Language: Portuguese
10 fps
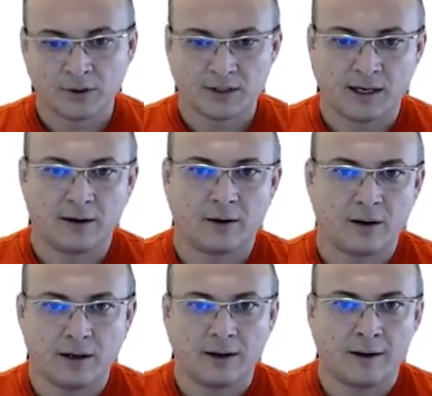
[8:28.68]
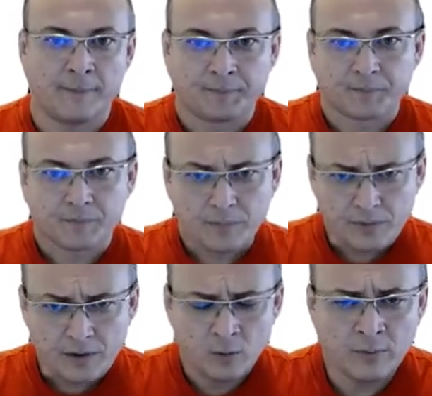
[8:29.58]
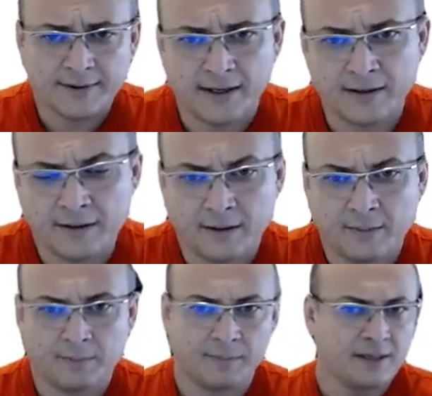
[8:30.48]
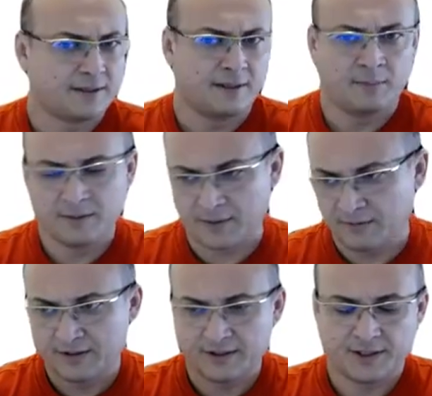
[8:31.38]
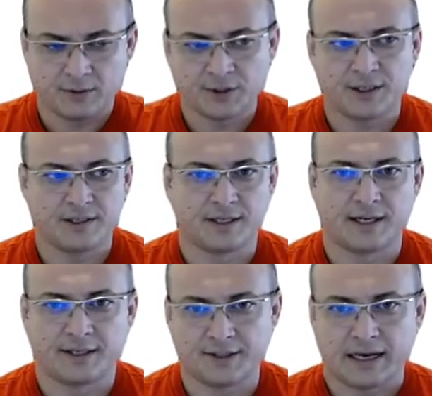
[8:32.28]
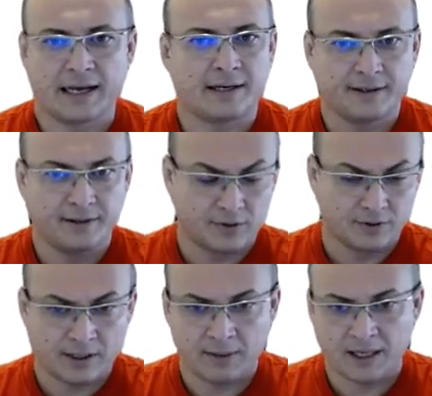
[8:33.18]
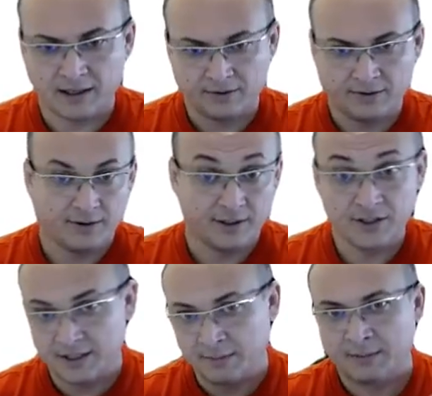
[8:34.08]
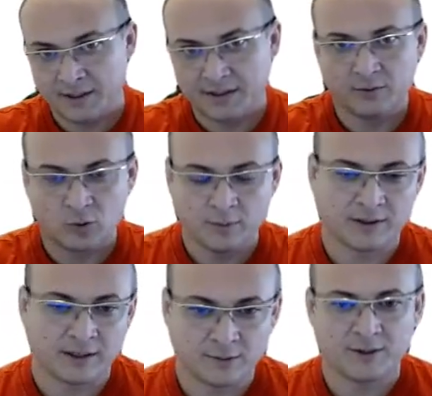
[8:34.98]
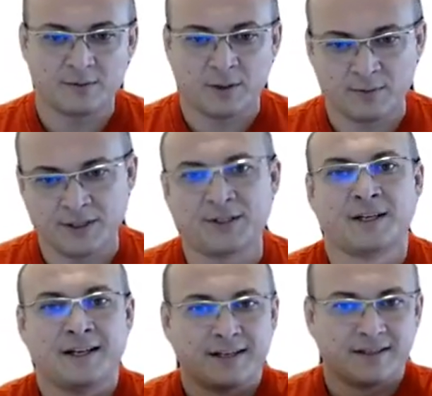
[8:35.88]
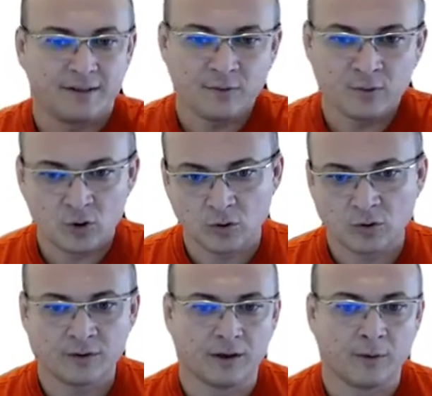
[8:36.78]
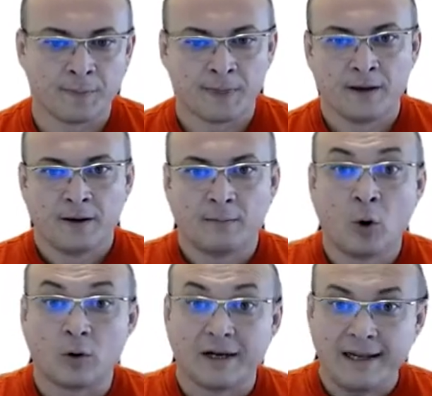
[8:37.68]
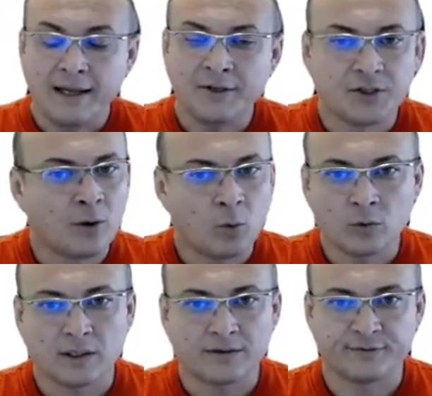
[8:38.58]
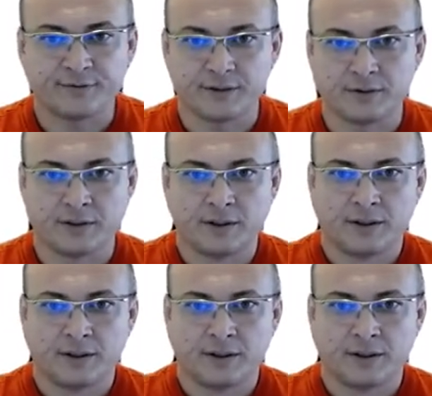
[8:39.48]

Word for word: mostrar ah, uma técnica bem simples para você já utilizar de cara aí no seu trabalho e, e dizer para mim aqui nos comentários, principalmente, se funcionou ou não. Bom, cliente não contrata feature.